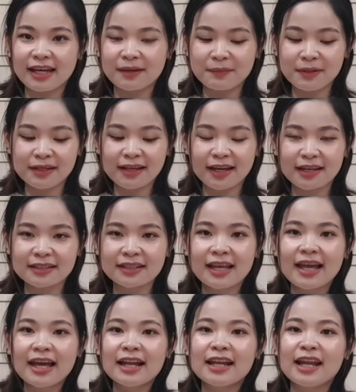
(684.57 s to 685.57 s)
uh, biết ha
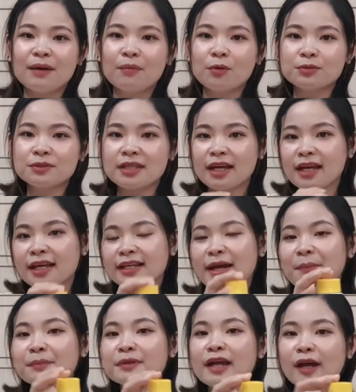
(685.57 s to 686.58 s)
là một chai
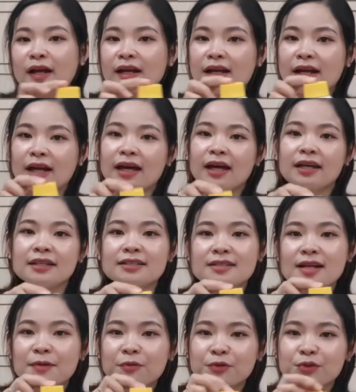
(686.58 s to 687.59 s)
đậm đặc uh, à,
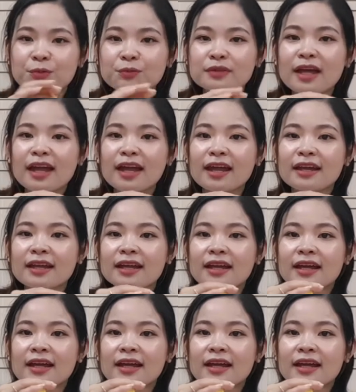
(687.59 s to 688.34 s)
disrupt của chúng ta